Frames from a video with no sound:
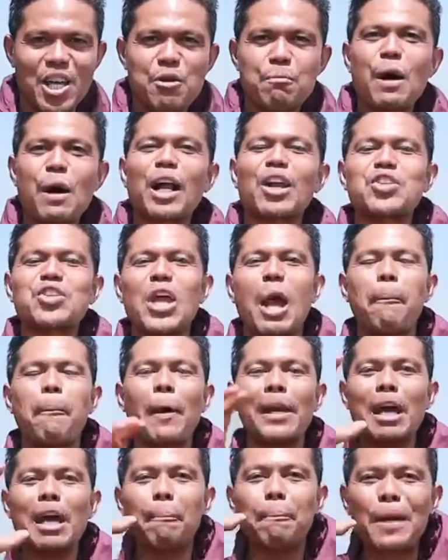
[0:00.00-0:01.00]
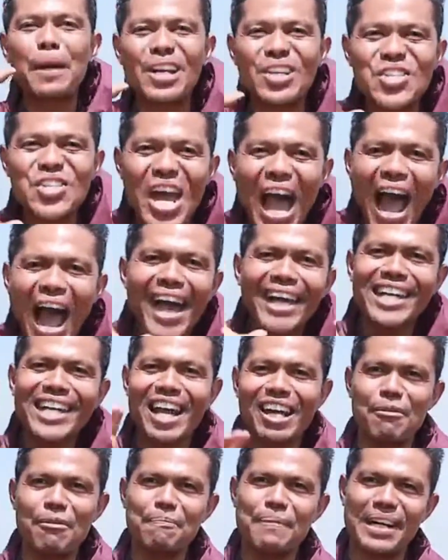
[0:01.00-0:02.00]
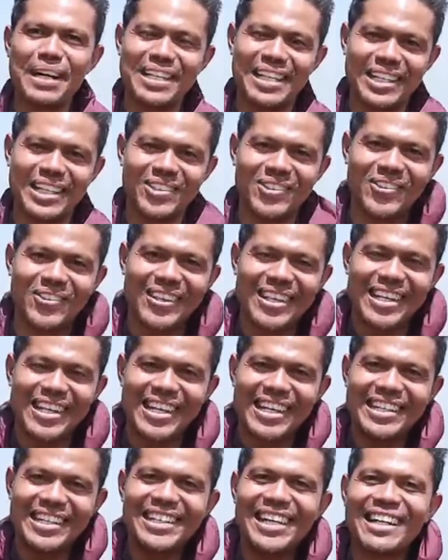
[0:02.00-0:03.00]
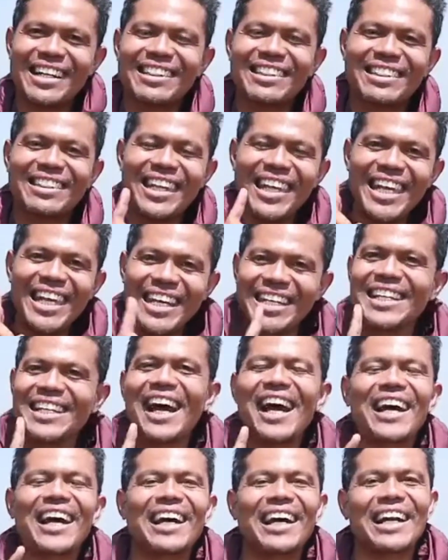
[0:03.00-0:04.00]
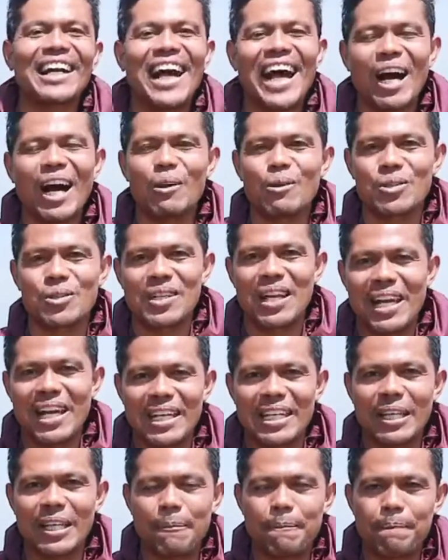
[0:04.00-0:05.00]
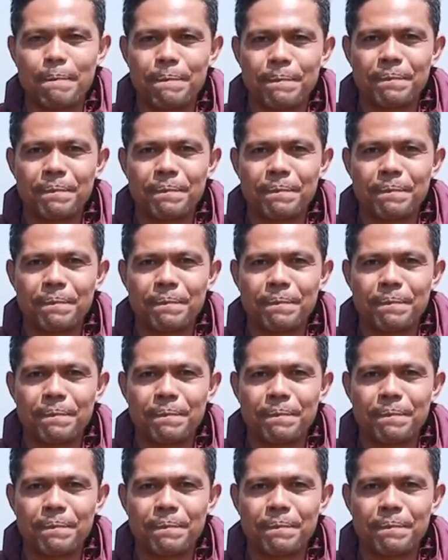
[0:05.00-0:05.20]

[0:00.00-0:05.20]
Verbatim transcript: Barang siapa yang percaya kepadaku, dia tidak akan haus lagi.